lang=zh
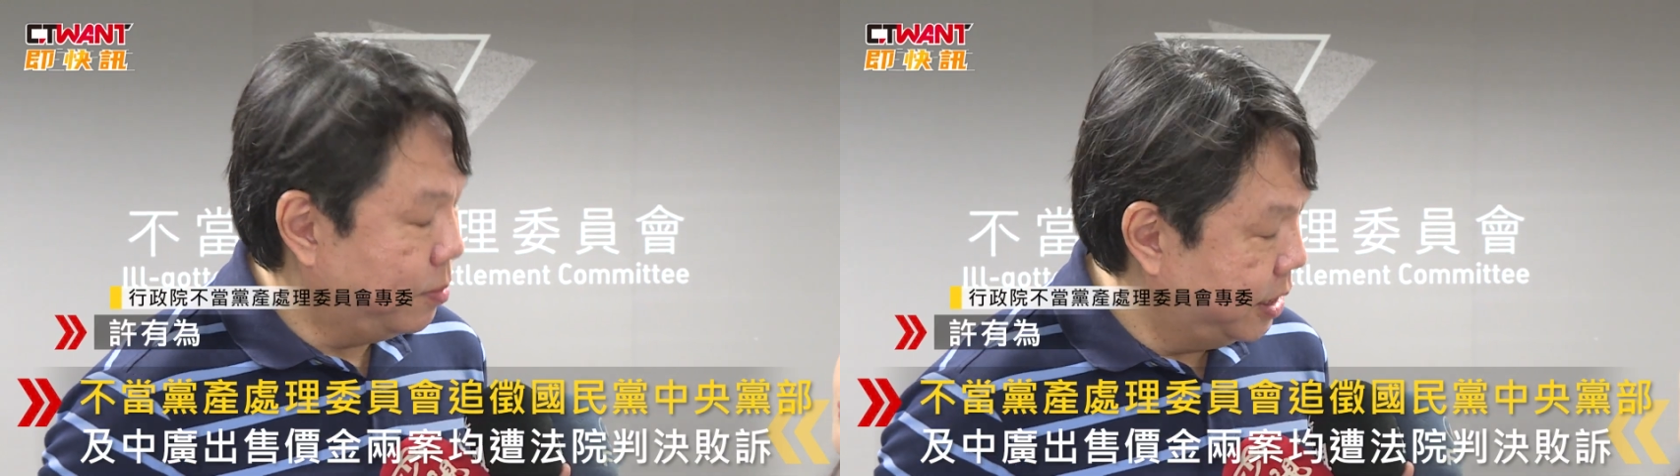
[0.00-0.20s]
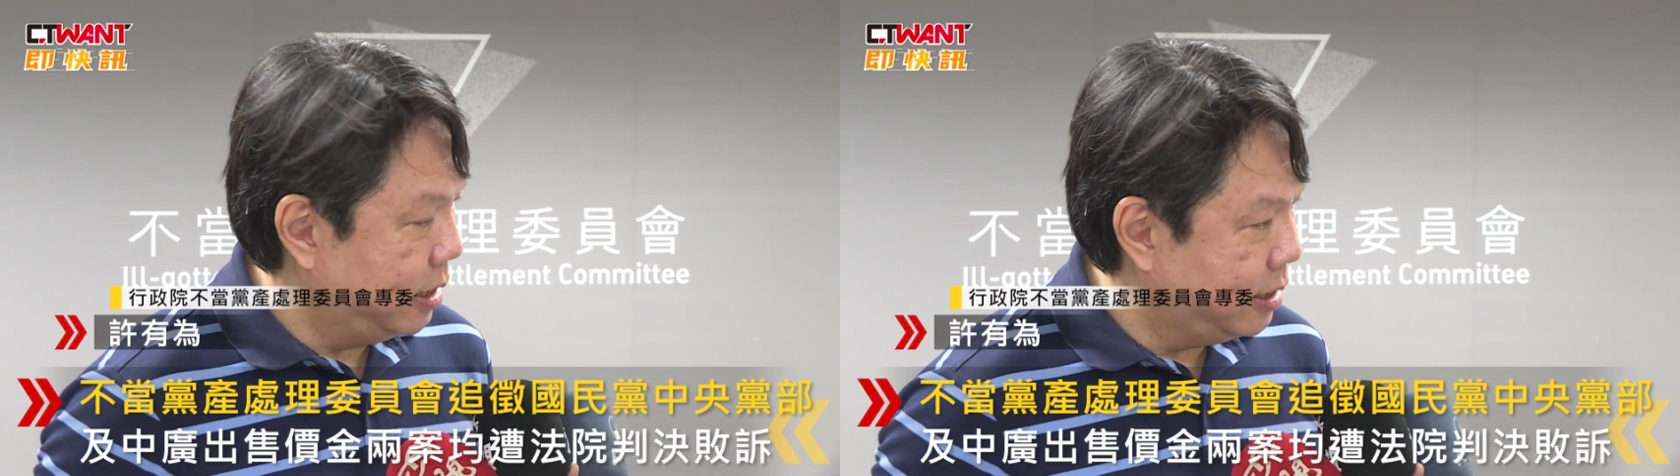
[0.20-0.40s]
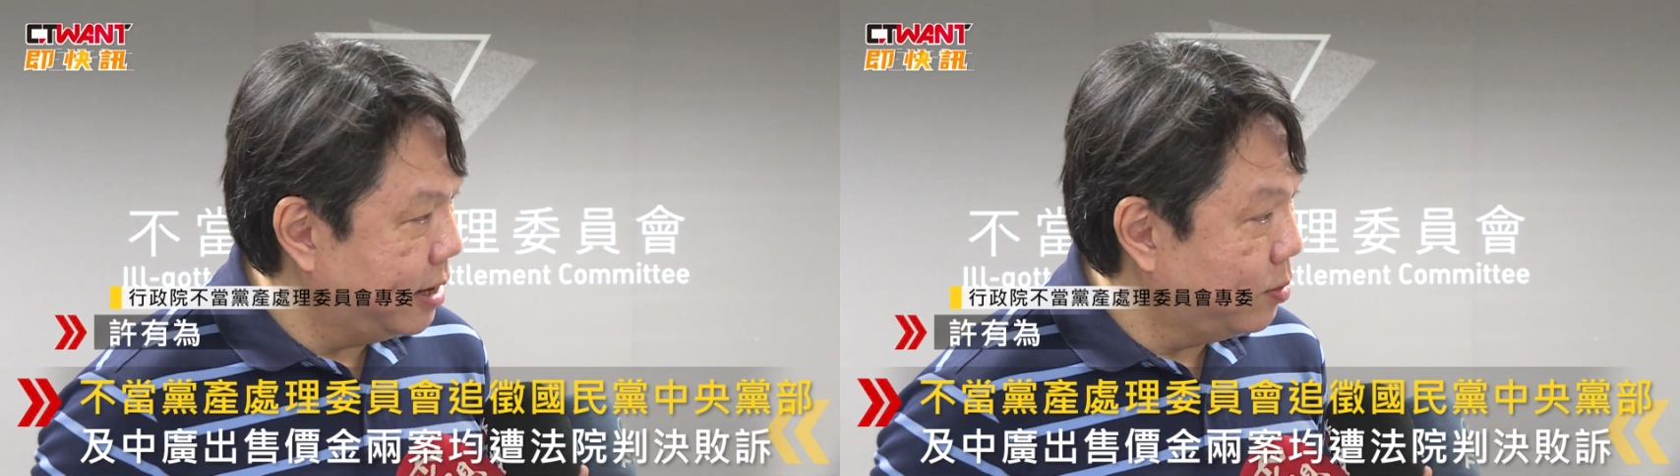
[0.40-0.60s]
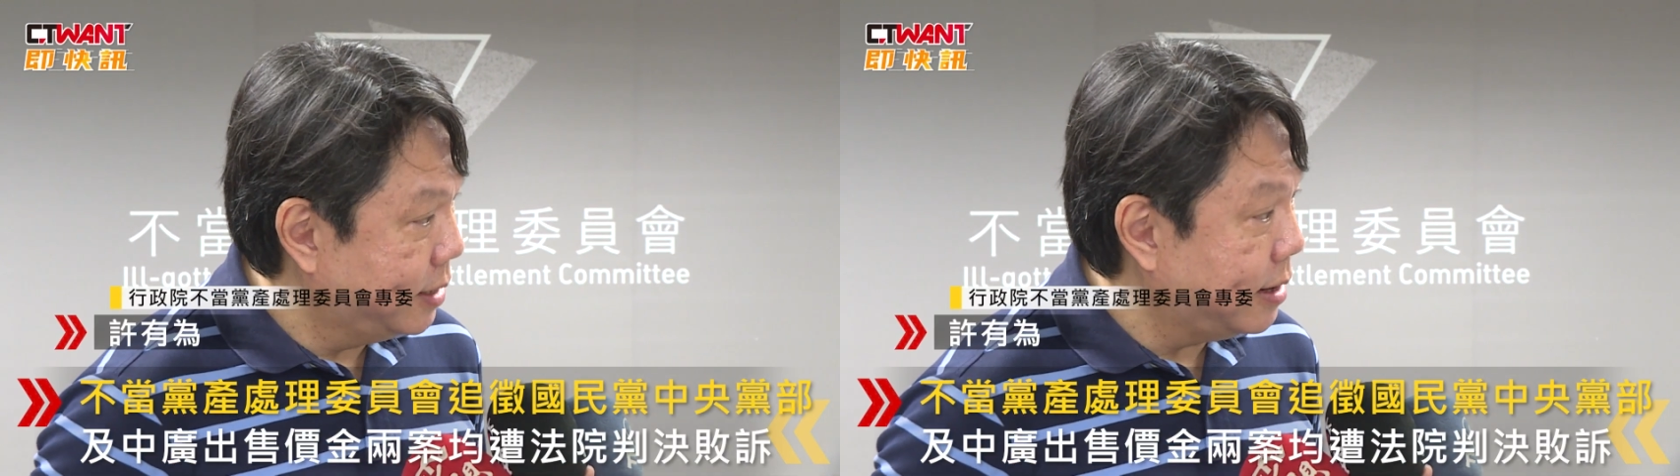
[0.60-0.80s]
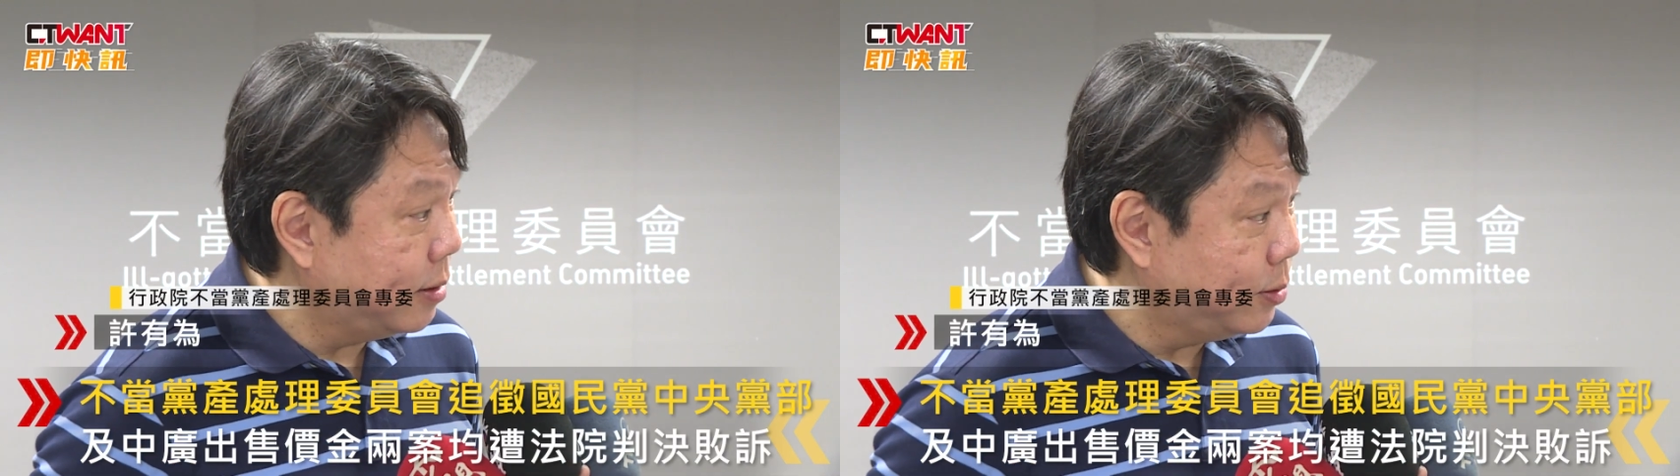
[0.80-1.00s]
我们一定
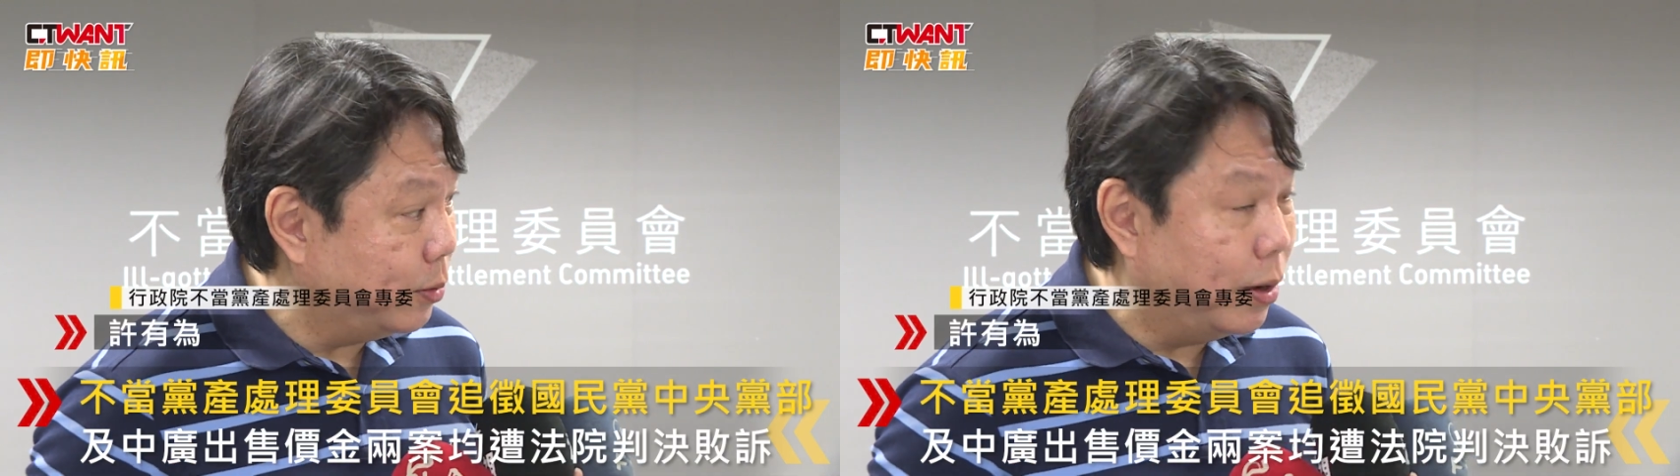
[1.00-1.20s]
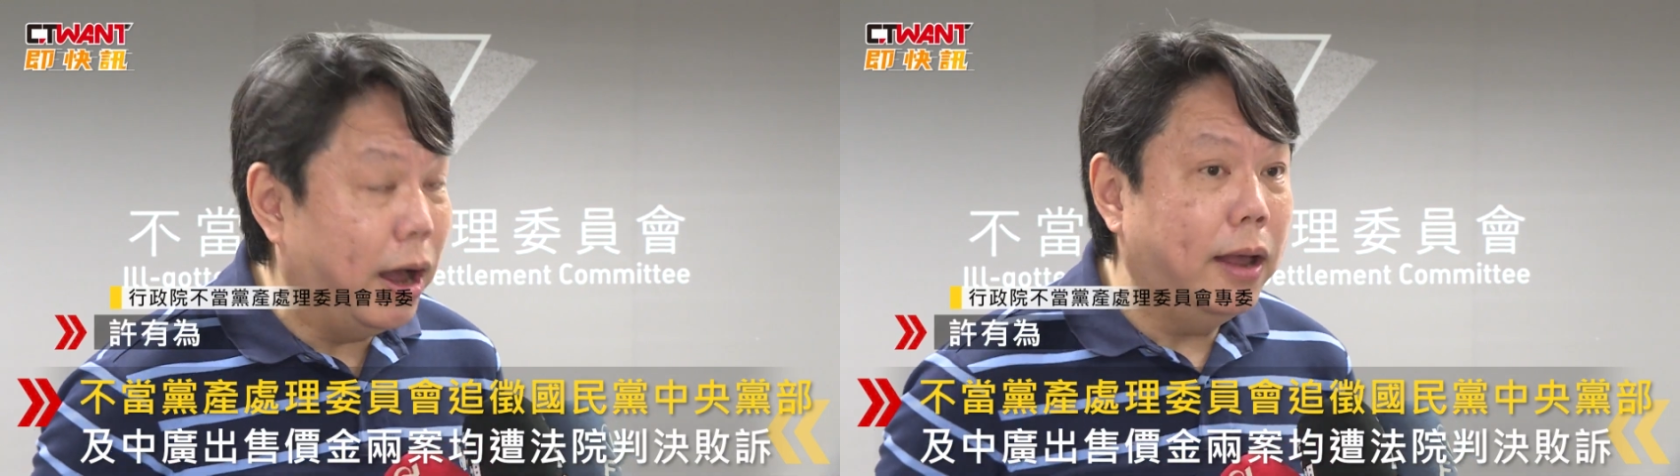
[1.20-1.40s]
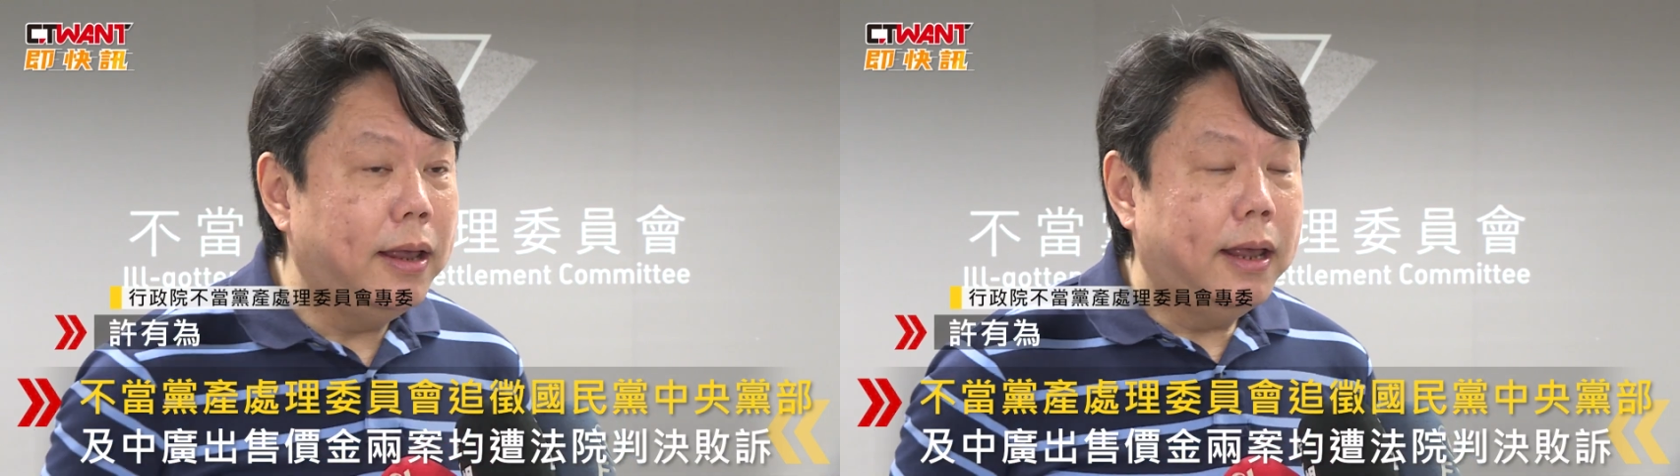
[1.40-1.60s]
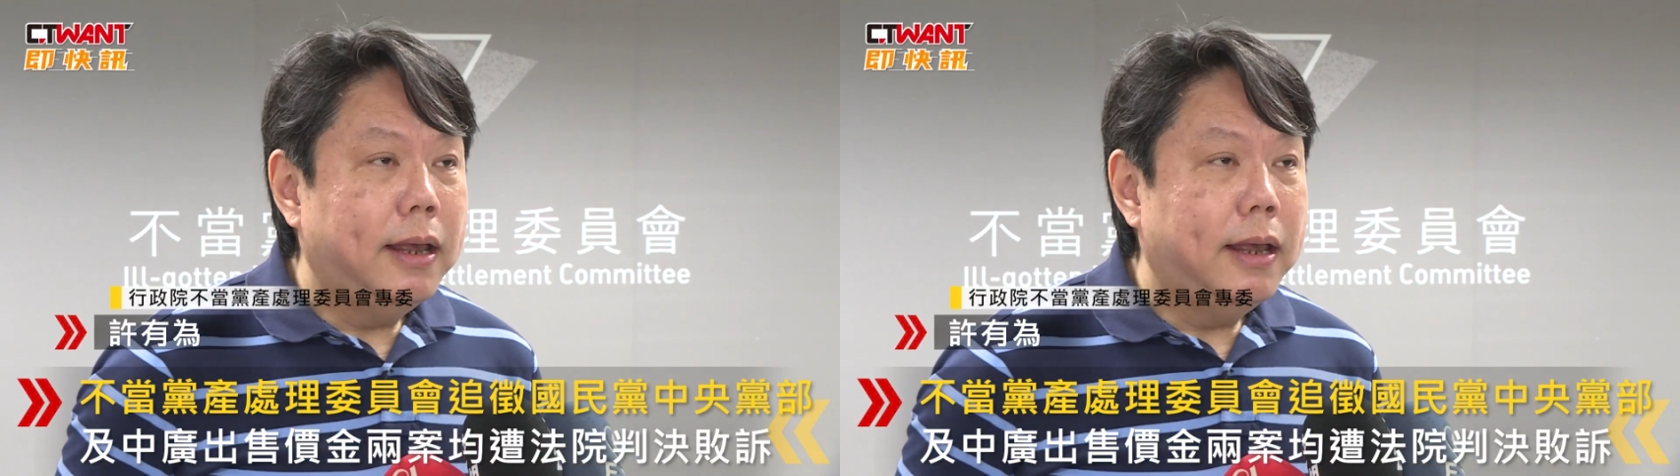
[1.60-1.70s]
会上诉哈。